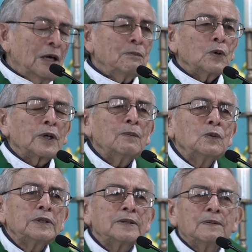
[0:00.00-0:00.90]
Porque
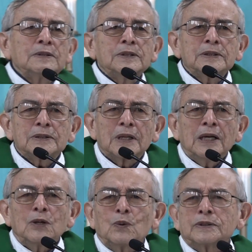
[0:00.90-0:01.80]
muchas veces
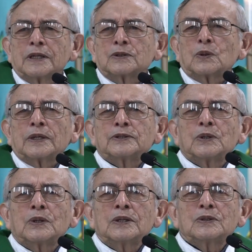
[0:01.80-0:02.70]
nuestras
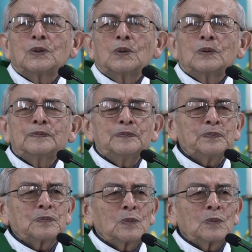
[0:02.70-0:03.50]
oraciones son